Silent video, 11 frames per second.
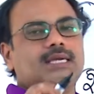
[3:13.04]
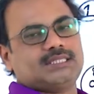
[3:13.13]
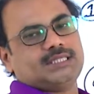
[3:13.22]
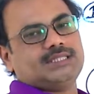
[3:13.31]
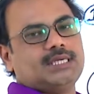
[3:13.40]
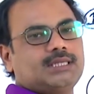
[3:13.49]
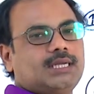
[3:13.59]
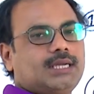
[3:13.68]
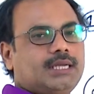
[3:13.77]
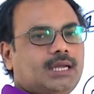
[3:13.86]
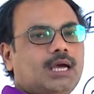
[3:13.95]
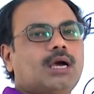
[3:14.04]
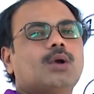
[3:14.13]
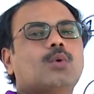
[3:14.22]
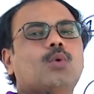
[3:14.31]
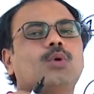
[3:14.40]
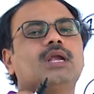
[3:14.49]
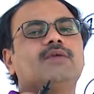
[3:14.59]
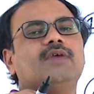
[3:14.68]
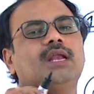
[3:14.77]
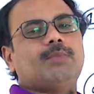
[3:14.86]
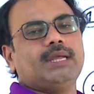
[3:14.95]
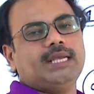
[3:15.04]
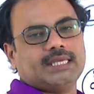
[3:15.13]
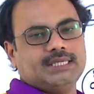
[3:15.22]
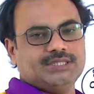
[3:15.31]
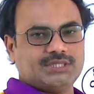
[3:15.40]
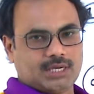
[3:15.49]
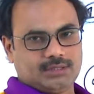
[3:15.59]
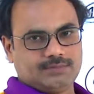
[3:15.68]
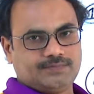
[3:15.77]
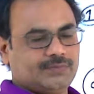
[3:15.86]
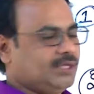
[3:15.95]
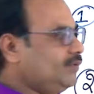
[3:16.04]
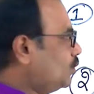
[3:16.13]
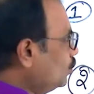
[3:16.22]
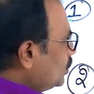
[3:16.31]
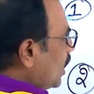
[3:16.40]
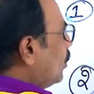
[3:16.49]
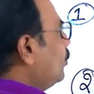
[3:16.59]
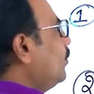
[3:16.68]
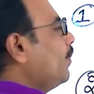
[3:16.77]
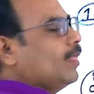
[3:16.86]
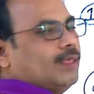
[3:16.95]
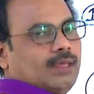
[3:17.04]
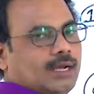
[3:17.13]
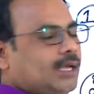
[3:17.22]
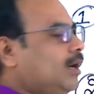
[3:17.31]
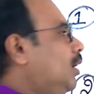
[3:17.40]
నష్టశాతన్నైనా కొన్న వేలపై లెక్కించాలి ఇవి సూత్రాలు ఇక్కడ